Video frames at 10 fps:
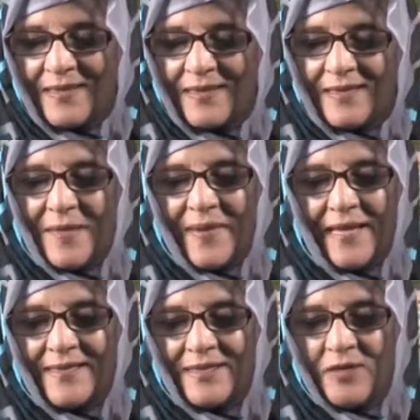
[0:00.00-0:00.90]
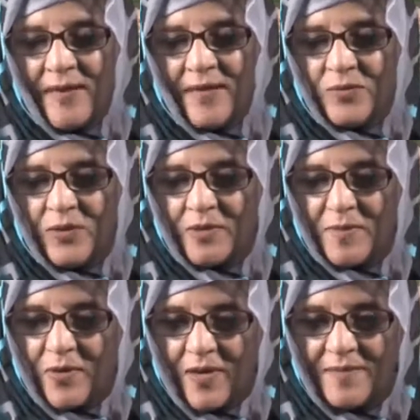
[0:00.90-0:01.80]
آه، طبعا هذا الديوان هو
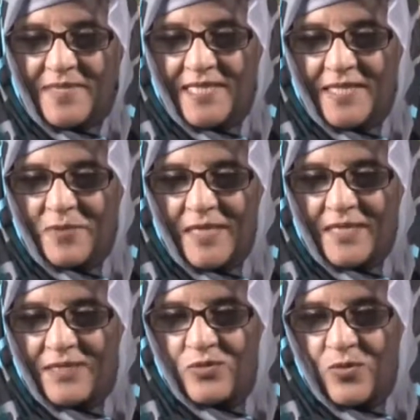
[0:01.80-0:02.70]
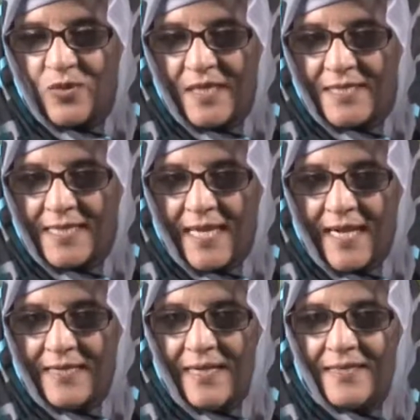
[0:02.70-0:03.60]
يعتبر خامس ديوان يصدر لي صدر
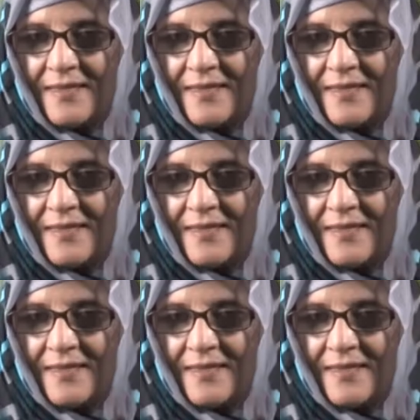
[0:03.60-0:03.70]
عن دائرة